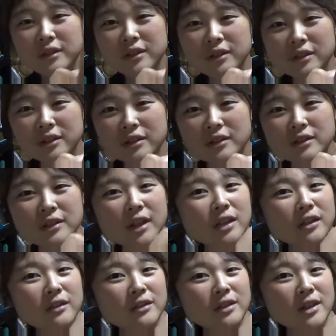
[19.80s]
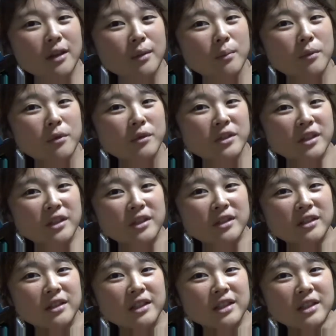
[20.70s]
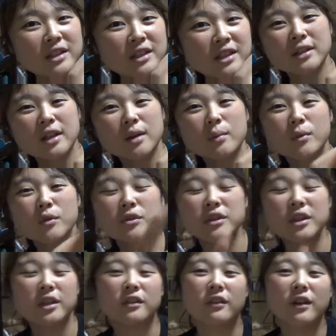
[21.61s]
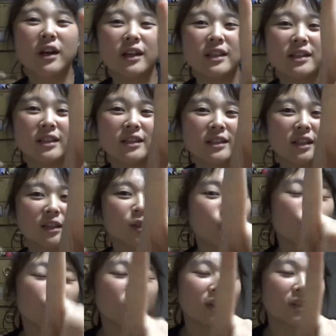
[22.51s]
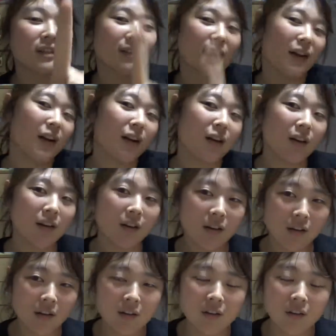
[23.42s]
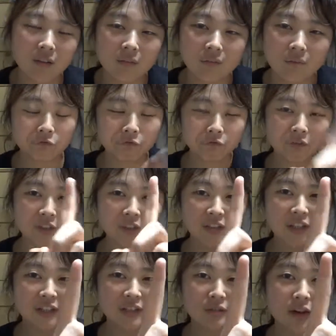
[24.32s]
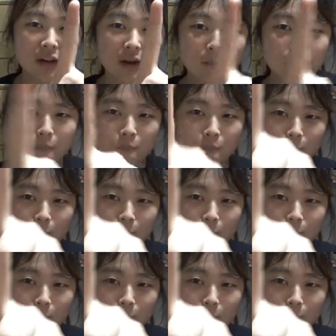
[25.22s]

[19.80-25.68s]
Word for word: 通だと3本線です。1、2。3本線の関節だと思うんですが、私は、